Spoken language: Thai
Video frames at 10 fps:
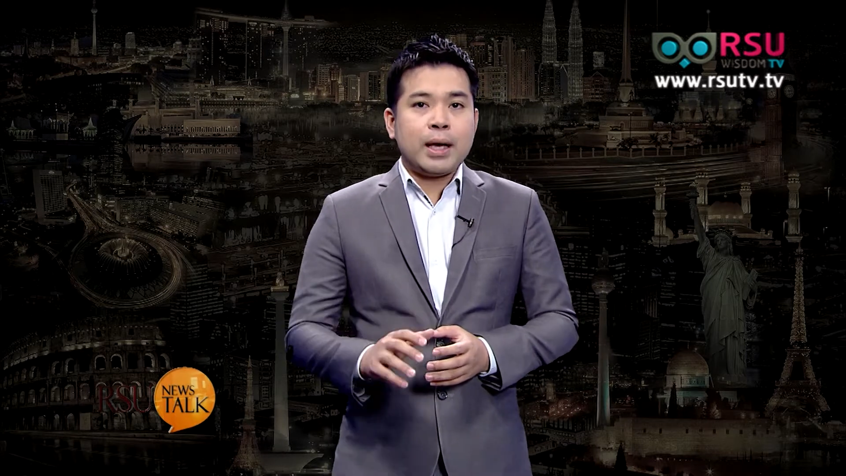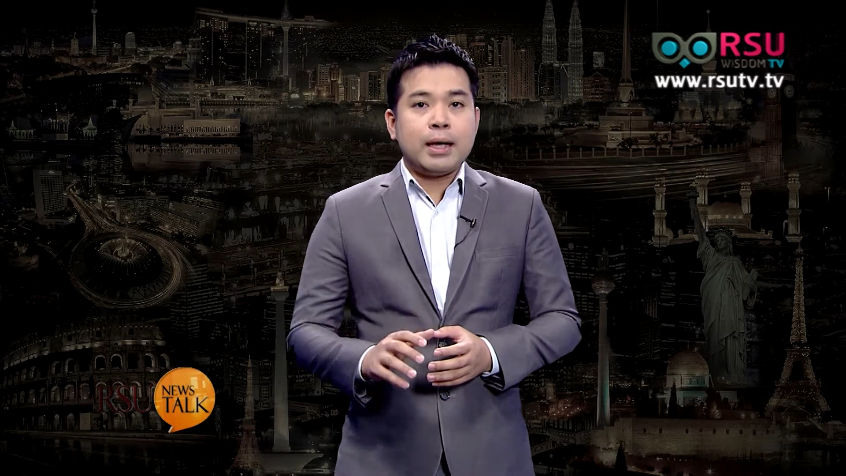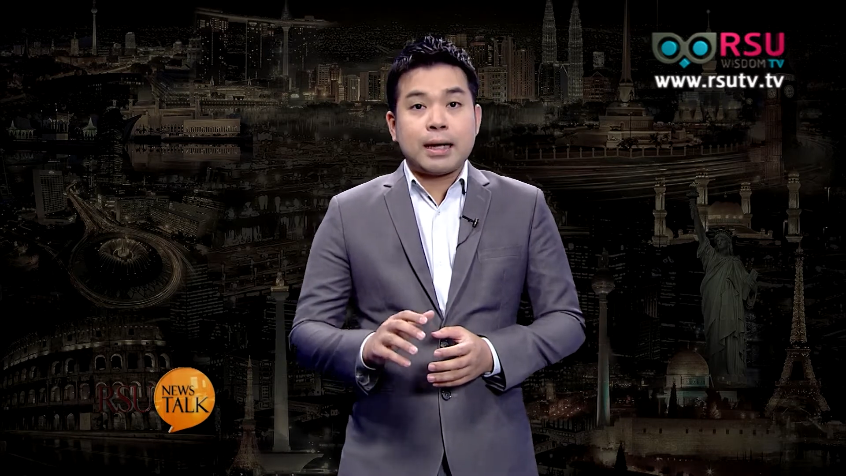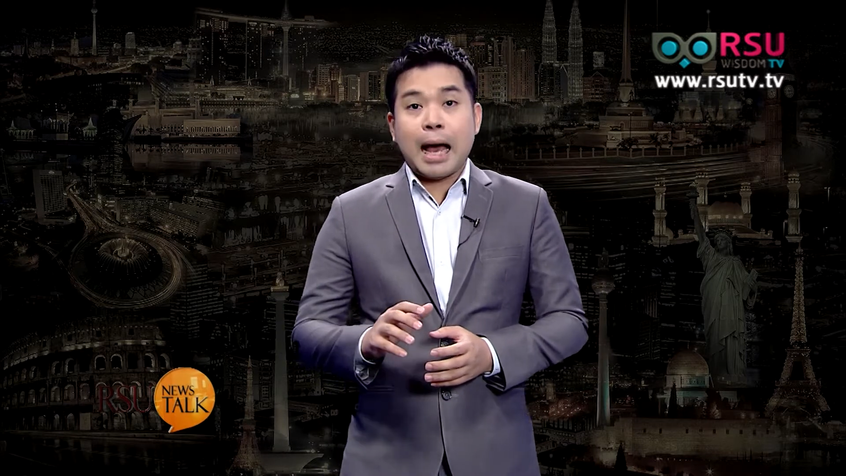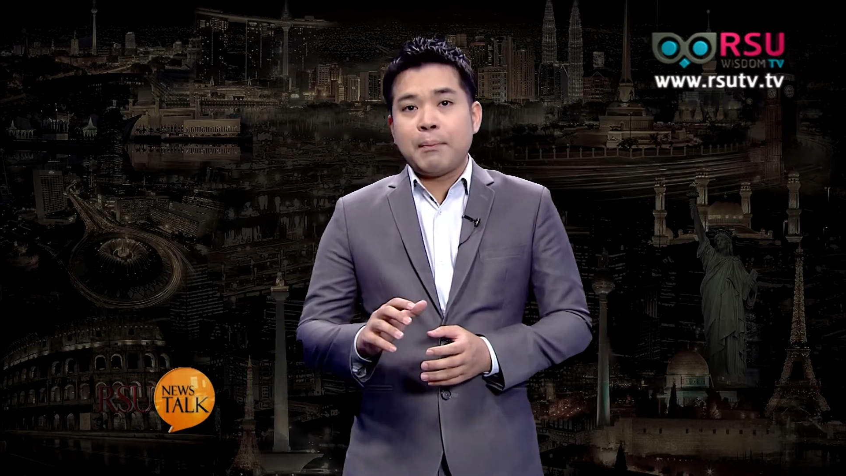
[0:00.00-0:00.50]
ว่าเห
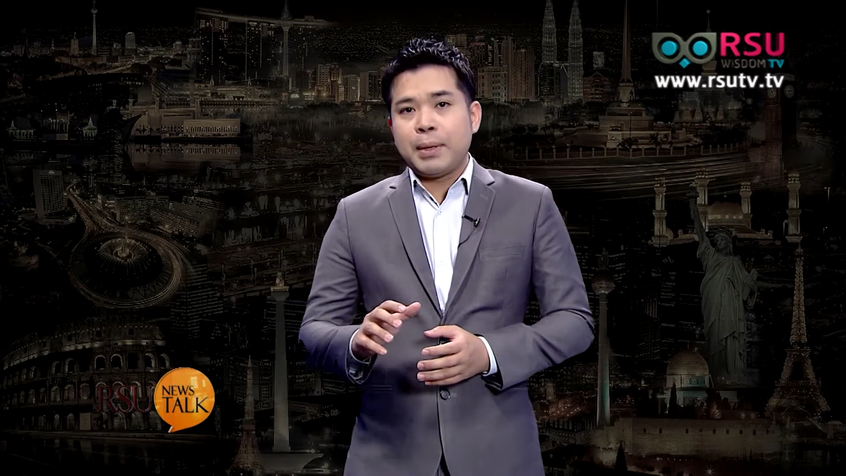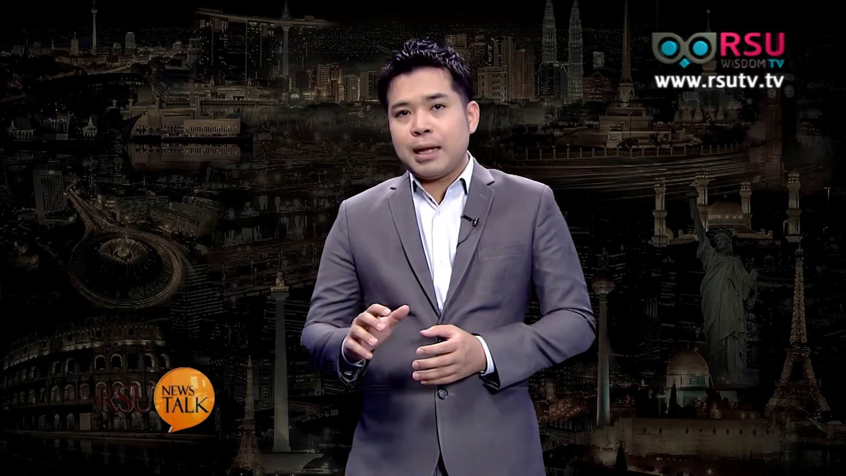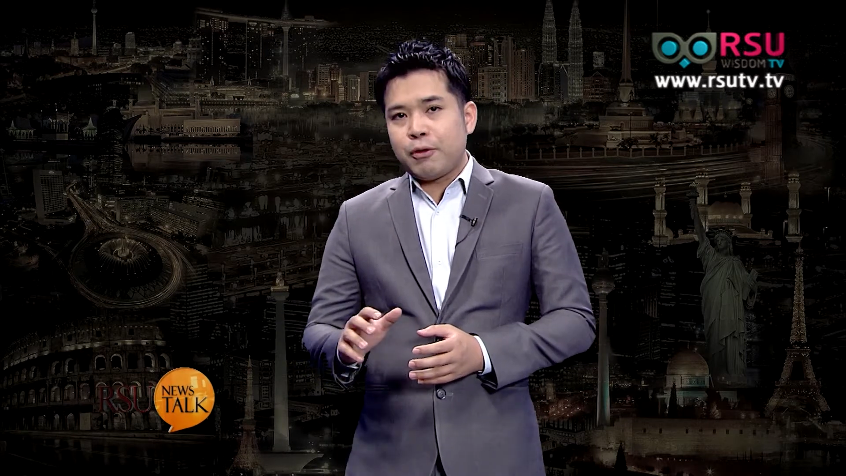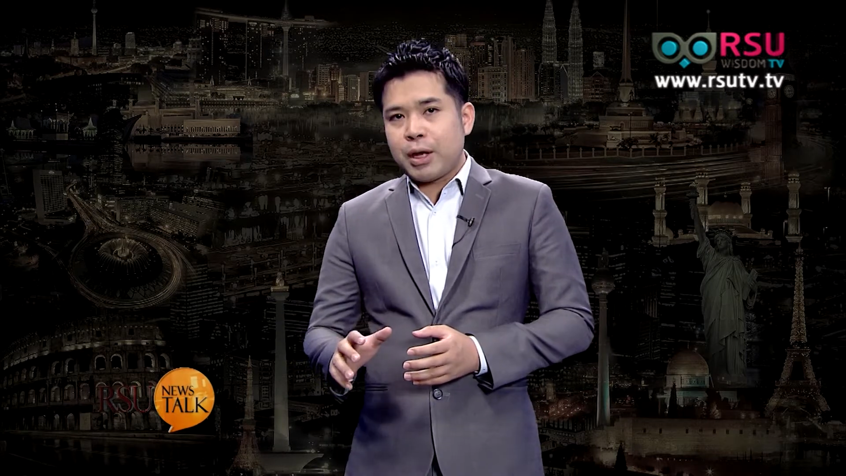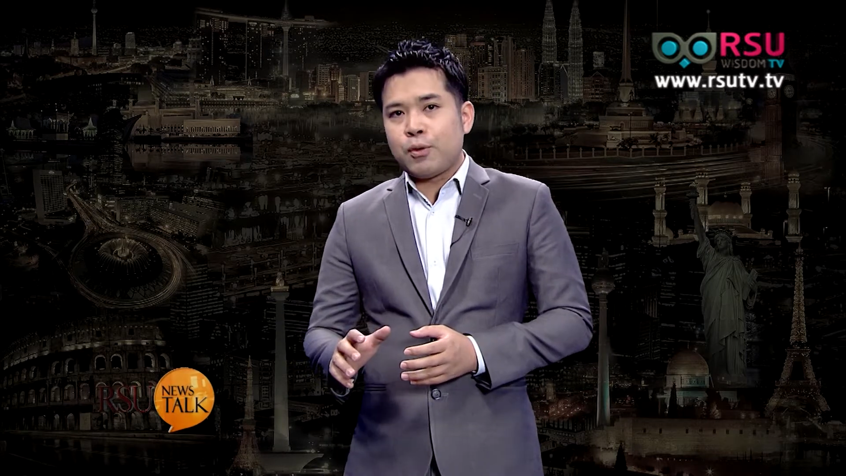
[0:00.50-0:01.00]
ตุการณ์ไม่
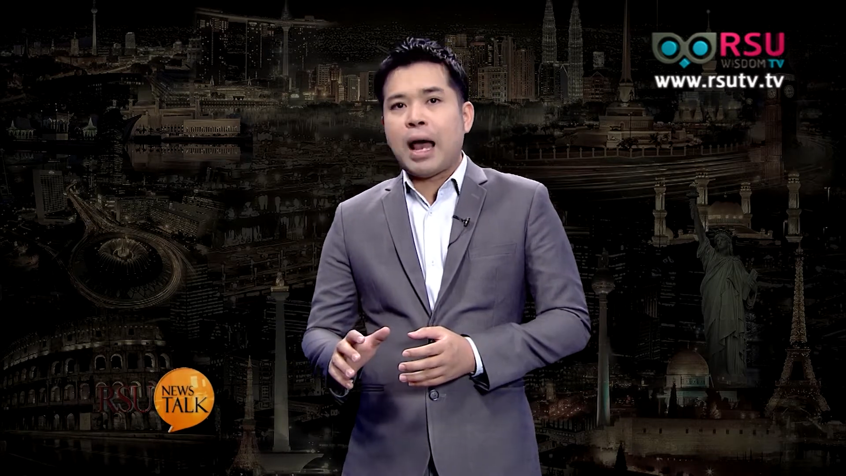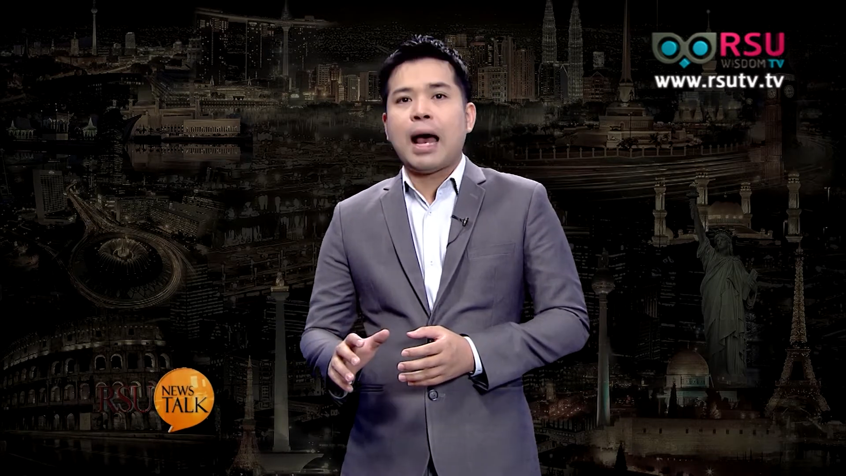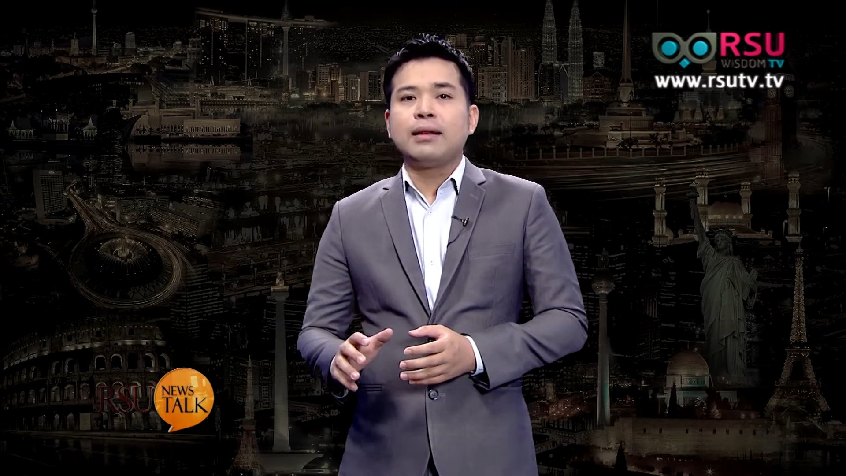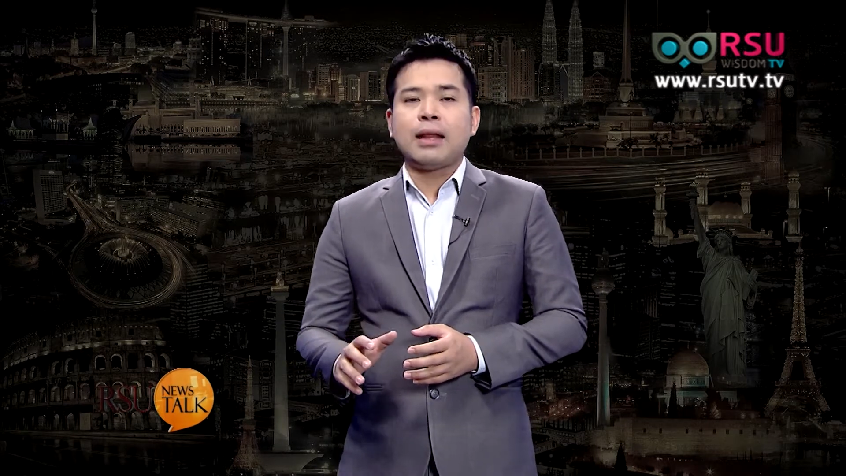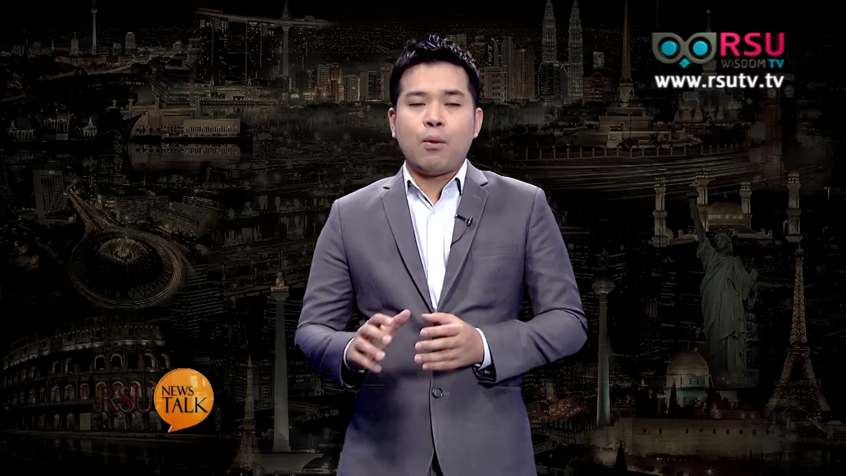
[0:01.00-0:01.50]
ได้เลว
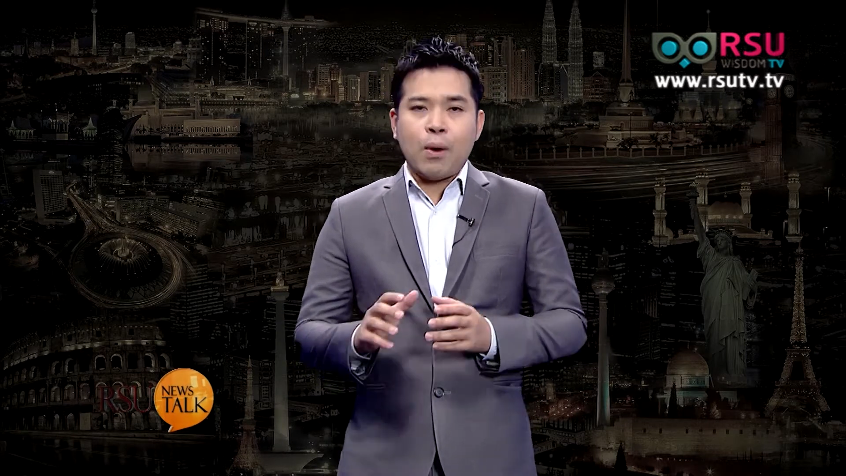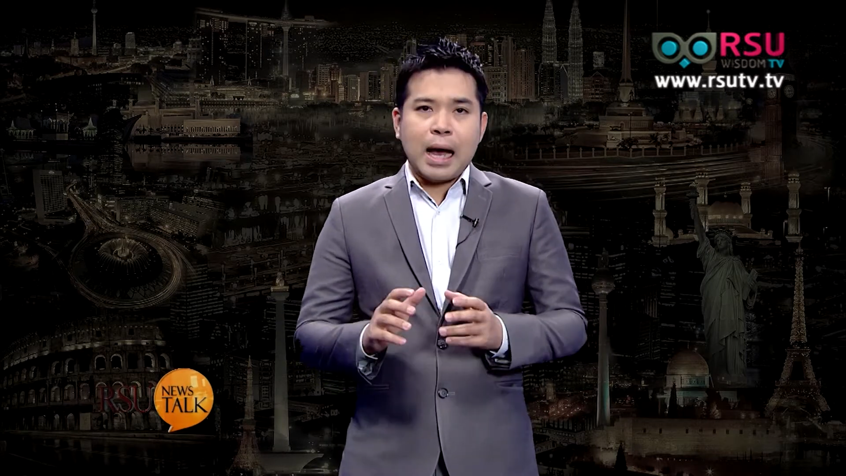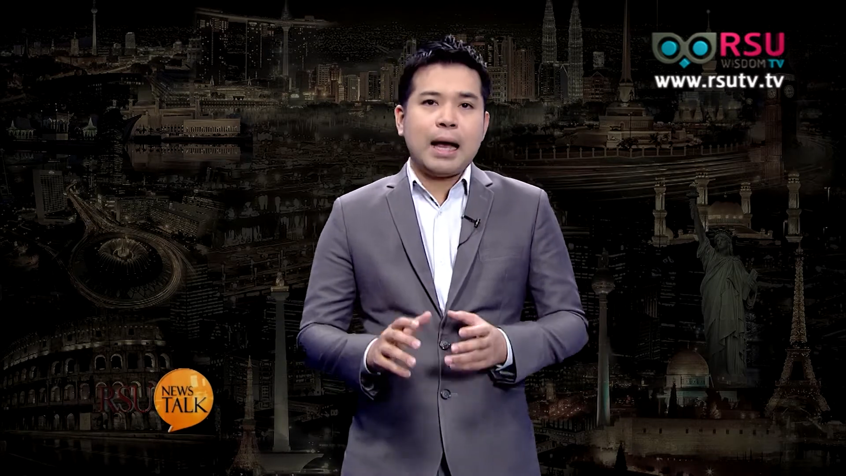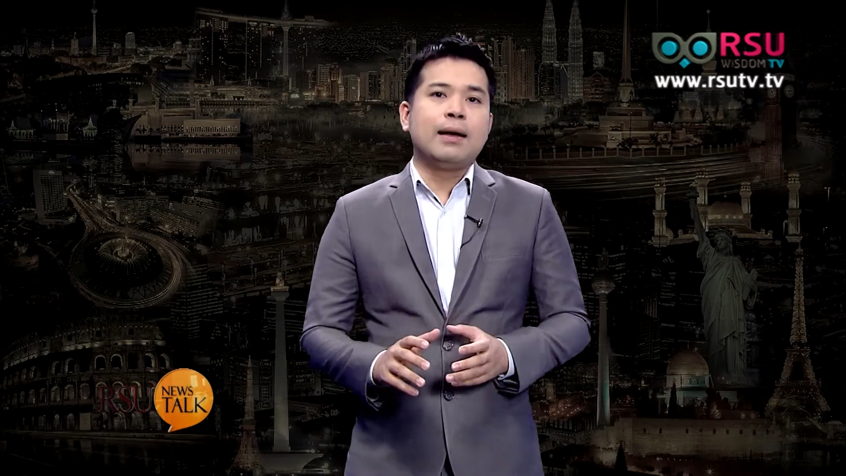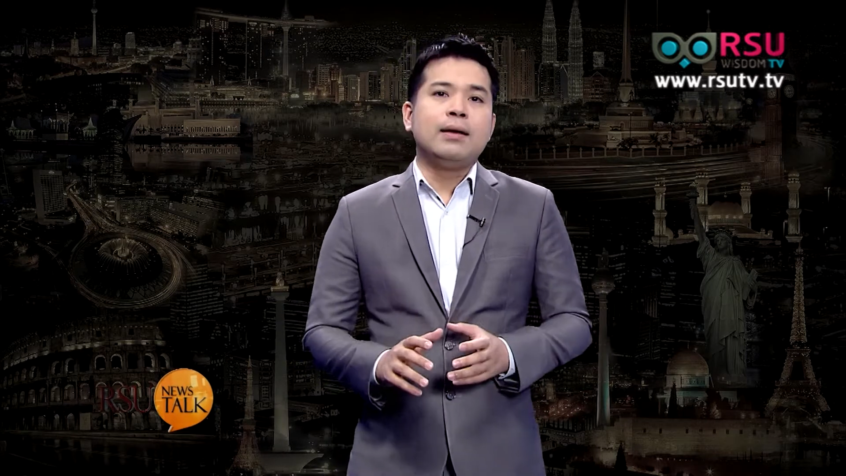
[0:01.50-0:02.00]
ร้าย แต่ว่า